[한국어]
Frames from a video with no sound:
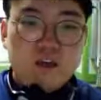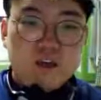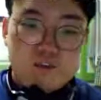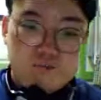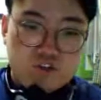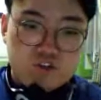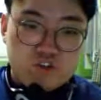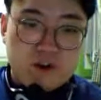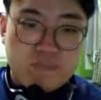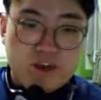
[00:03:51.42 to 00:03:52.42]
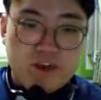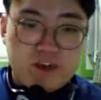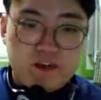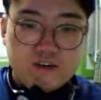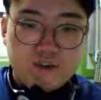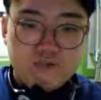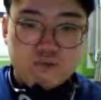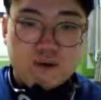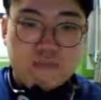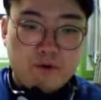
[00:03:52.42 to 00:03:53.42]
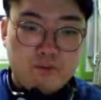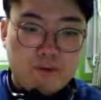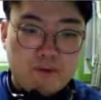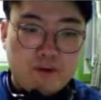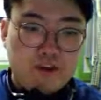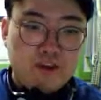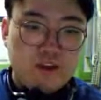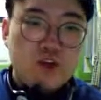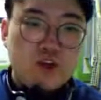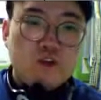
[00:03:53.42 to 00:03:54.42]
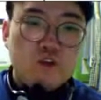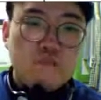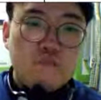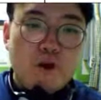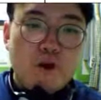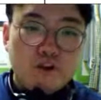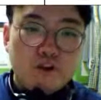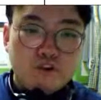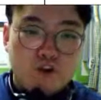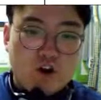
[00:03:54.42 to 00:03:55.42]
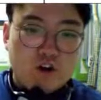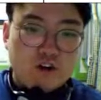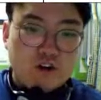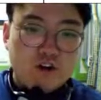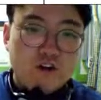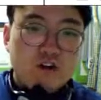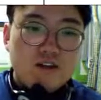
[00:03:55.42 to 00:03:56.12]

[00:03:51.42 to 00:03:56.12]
이렇게 해주면 되겠죠? May come to my birthday party. You park your car here.